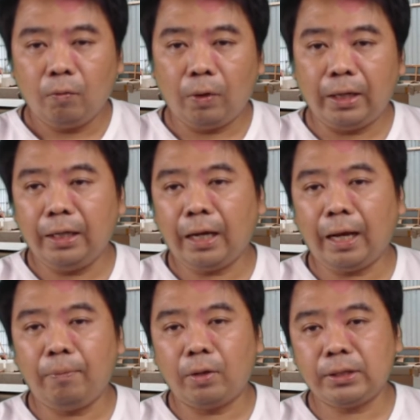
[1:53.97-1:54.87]
วันนี้นะค
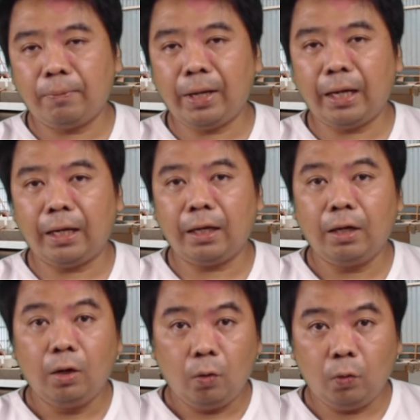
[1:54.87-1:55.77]
รับเราจะมา
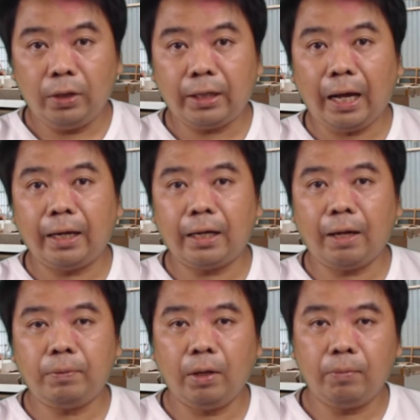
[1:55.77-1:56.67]
คุยกันนะค
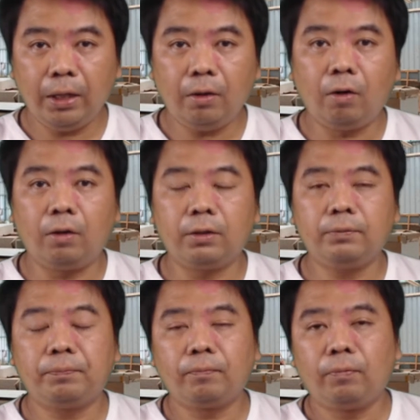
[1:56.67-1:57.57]
รับ เกี่ยวกับเรื่องของ
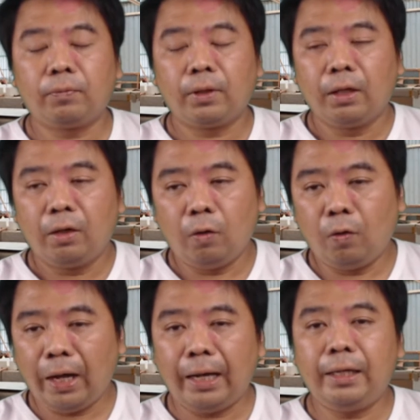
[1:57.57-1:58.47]
โร
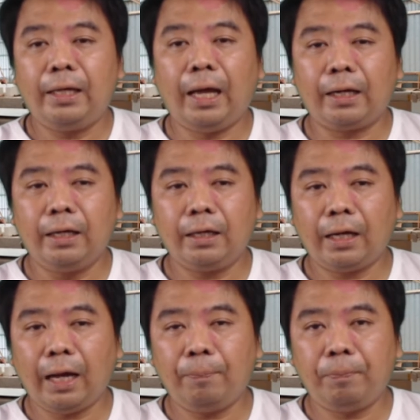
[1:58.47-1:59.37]
งงานอีกแห่งหนึ่ง
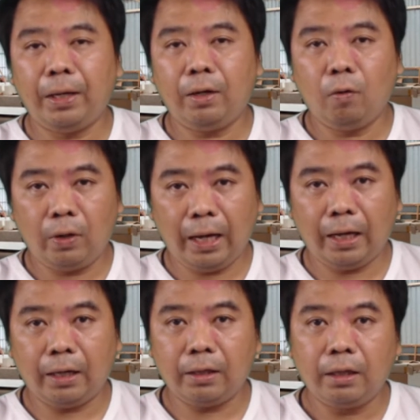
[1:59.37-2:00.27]
นะครับ เป็นโรงงา
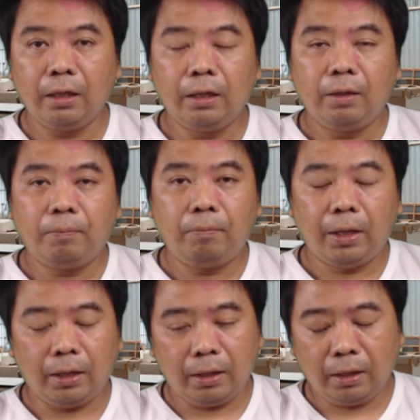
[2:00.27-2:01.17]
น
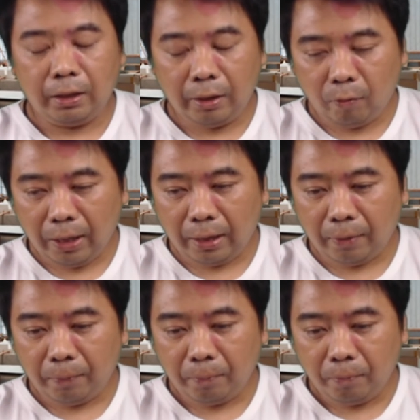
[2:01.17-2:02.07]
เรียกว่า
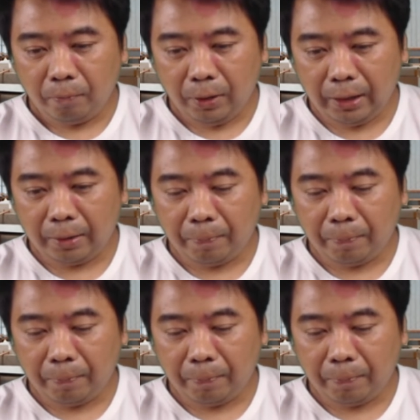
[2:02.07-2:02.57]
ผลิต